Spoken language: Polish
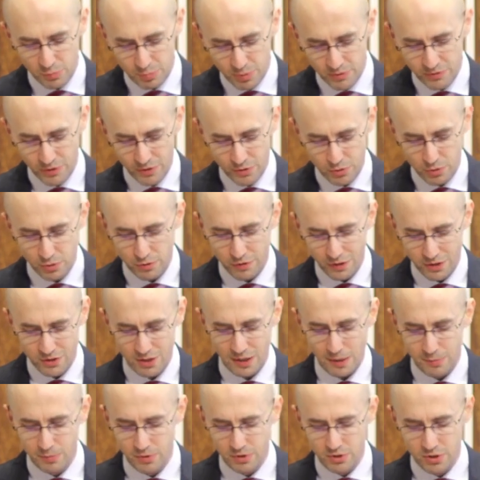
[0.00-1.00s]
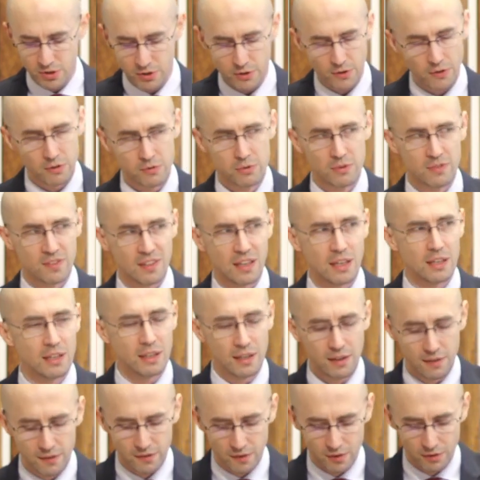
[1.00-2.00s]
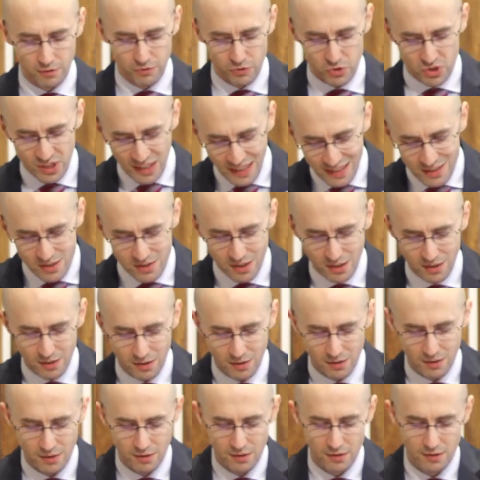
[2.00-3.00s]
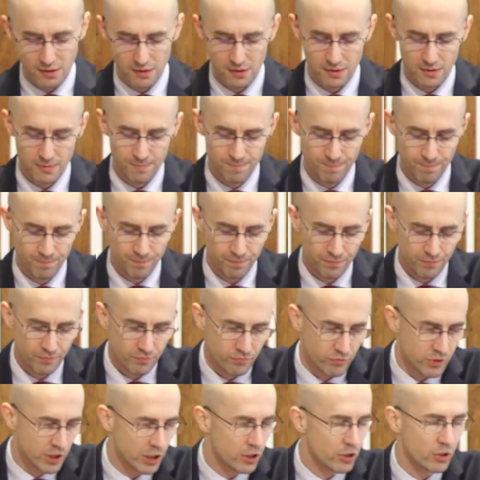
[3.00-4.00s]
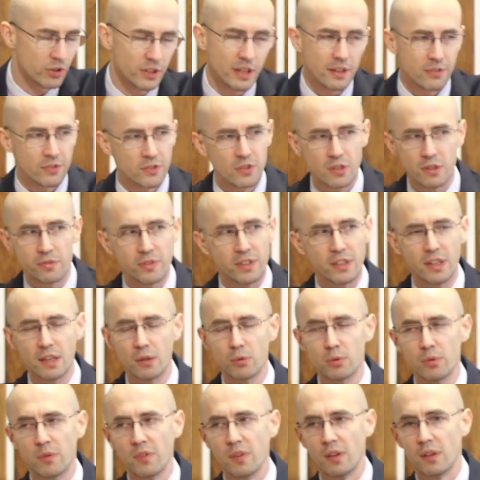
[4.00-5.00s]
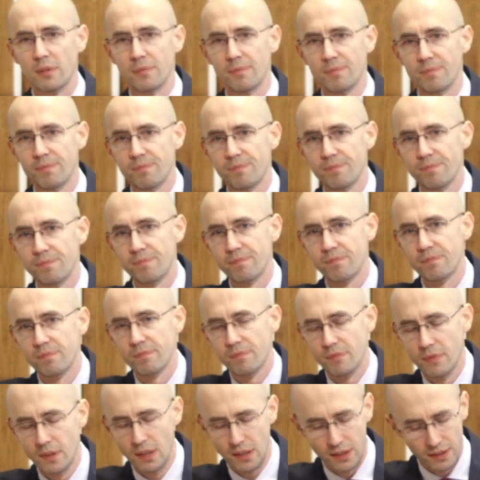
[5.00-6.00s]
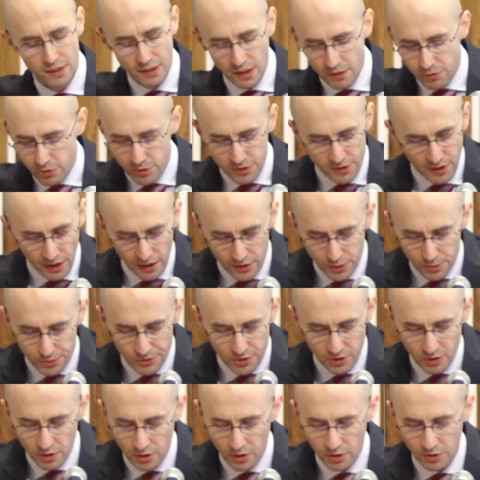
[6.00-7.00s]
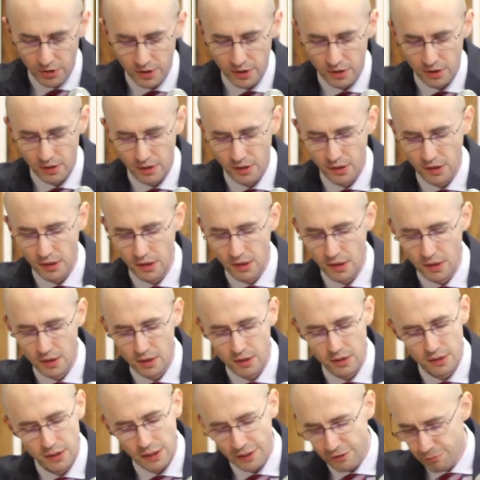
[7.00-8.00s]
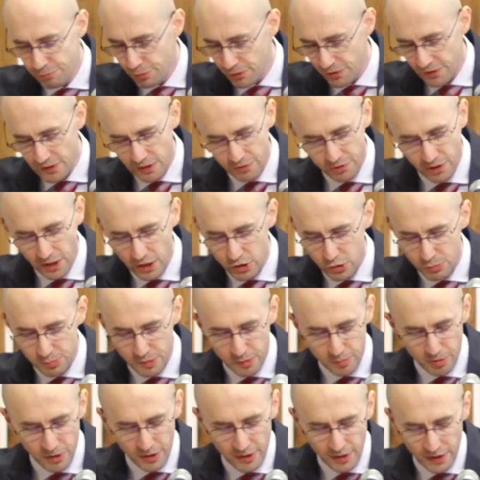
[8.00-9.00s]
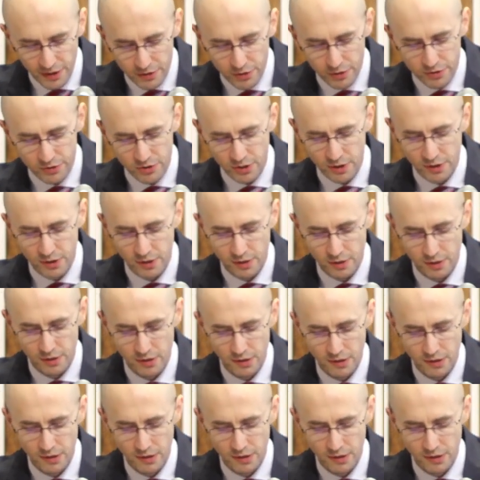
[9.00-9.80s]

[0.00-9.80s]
powodu uważamy, że rozwiązanie jest wszędzie, tylko nie w zdrowej nauce, nie w oddaniu teologii, nie w poznawaniu biblijnej doktryny